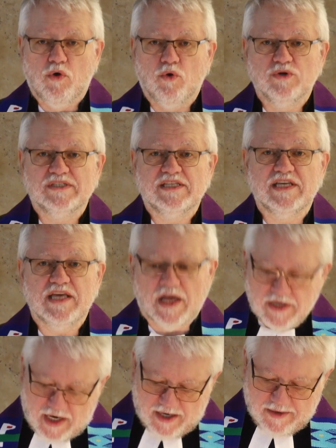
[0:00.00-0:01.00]

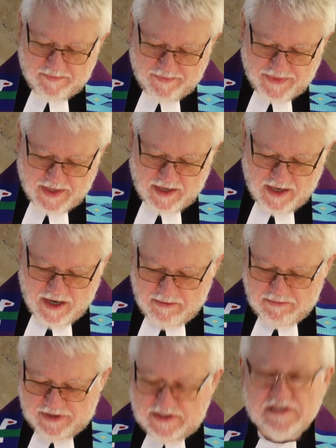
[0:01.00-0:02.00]
Hosianna.
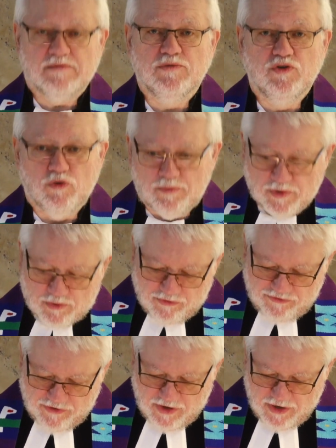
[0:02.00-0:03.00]
Mit diesem
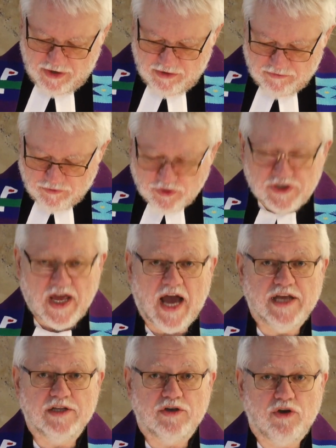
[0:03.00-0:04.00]
Jubelruf wurde
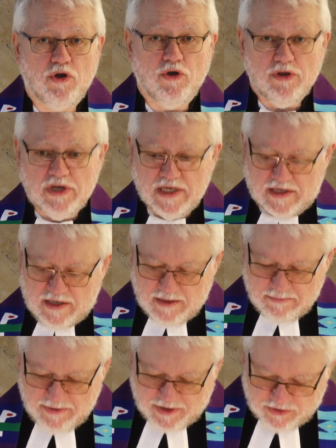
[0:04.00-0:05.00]
ein König
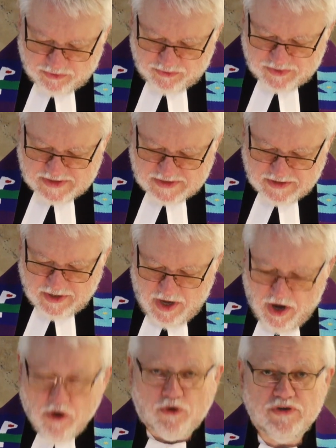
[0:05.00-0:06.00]
begrüßt.
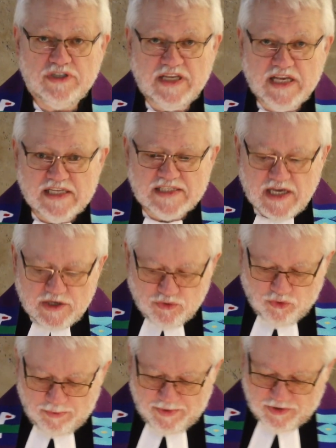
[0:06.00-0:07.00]
Und dieser
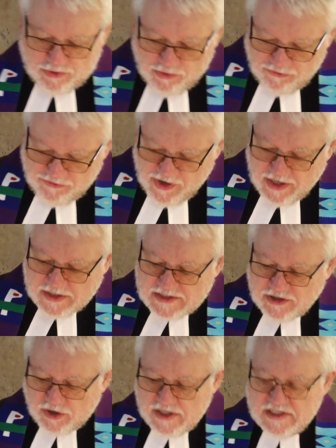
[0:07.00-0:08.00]
Jubelruf
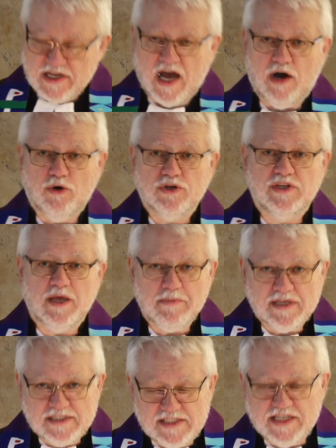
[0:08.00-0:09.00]
sollte auch dem
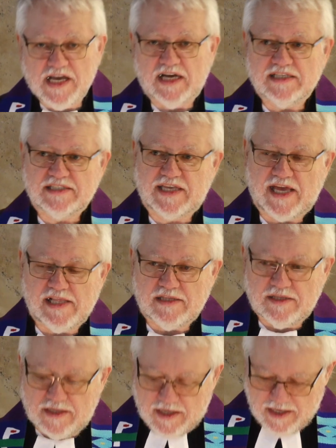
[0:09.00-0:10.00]
Messias
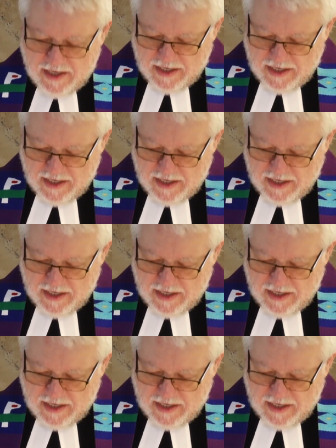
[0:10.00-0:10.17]
gelten